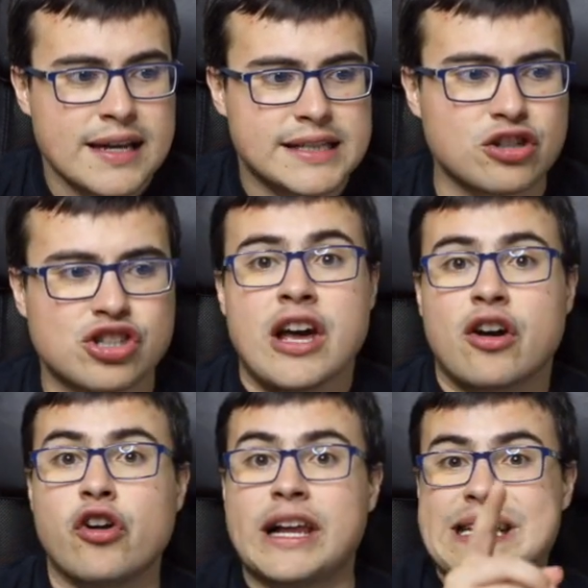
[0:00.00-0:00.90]
Chicos,
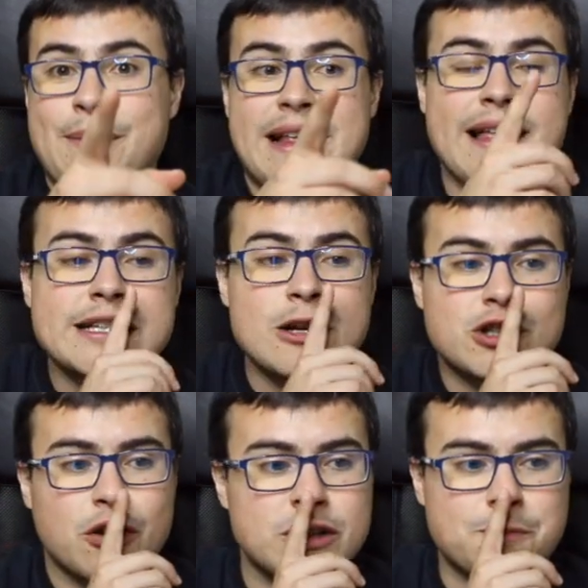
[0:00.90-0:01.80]
con las habilidades de
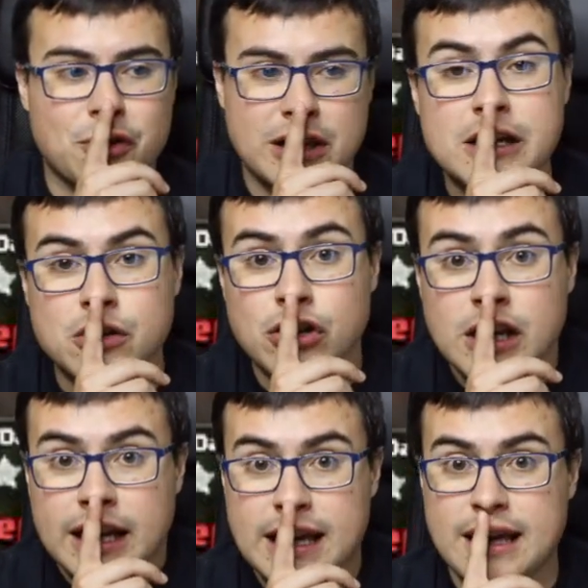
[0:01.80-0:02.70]
los héroes, por cierto,
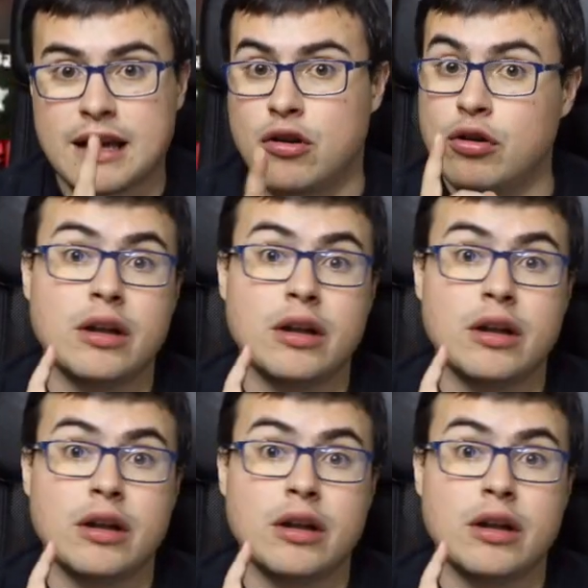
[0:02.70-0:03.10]
eh,